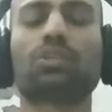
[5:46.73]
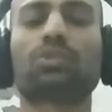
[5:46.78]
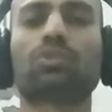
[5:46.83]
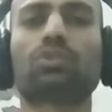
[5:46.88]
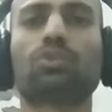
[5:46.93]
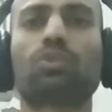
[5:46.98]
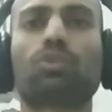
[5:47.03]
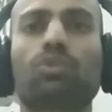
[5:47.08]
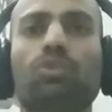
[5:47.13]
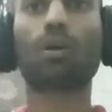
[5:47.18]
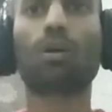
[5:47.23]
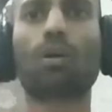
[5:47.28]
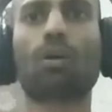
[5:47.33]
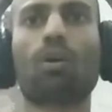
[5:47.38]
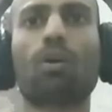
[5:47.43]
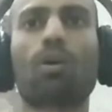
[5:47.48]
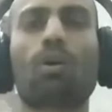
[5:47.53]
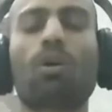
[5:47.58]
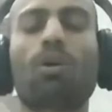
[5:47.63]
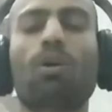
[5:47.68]
है जो
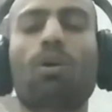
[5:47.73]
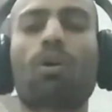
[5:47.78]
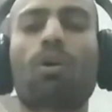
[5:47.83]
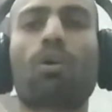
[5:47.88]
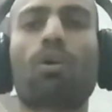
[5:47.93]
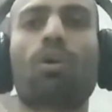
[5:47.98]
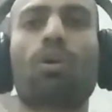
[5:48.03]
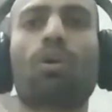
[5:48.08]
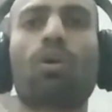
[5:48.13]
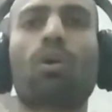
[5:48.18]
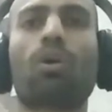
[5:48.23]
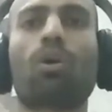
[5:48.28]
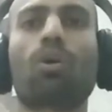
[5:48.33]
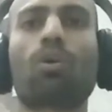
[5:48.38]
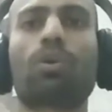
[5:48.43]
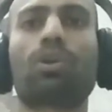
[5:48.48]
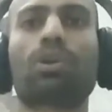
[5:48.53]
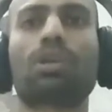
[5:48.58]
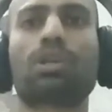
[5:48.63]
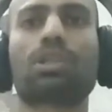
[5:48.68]

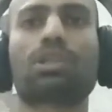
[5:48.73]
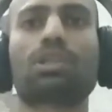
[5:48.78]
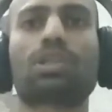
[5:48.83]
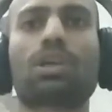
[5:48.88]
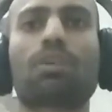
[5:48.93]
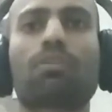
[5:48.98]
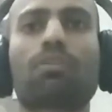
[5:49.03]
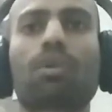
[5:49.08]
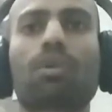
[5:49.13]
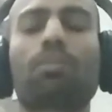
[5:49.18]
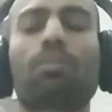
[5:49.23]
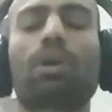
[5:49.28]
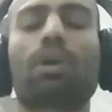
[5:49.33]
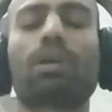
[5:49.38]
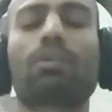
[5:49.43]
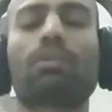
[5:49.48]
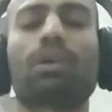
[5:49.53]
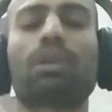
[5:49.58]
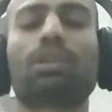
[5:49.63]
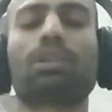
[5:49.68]
एटलीस्ट आप
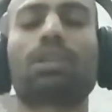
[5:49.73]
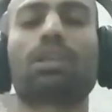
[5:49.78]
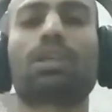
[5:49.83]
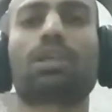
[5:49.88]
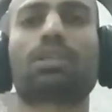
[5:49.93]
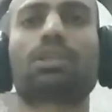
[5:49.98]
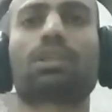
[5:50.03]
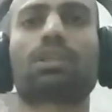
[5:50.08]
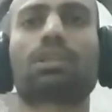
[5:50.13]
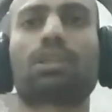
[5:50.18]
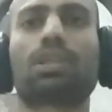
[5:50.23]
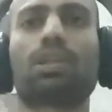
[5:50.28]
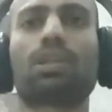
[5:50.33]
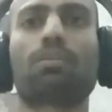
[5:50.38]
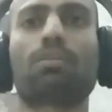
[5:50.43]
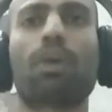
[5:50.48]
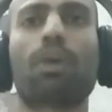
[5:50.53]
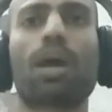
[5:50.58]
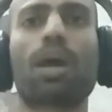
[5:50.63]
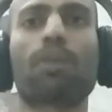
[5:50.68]
कपाल भाती कर सकते
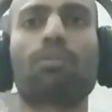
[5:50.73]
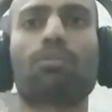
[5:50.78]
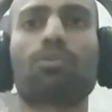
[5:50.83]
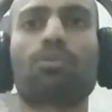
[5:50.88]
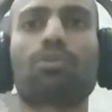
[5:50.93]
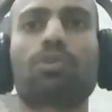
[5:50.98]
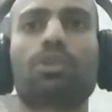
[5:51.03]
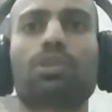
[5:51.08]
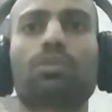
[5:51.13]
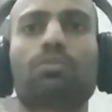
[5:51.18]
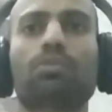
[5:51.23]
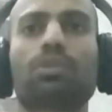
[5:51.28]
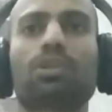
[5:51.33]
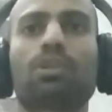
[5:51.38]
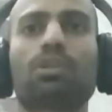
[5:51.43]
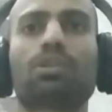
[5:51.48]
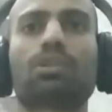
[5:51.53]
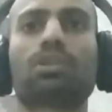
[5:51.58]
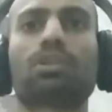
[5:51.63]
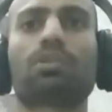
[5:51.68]
हैं फाइव टू टेन
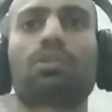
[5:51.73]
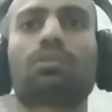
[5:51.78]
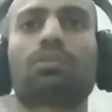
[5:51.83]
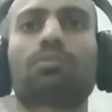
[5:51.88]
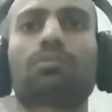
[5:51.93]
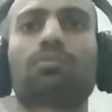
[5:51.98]
मिनट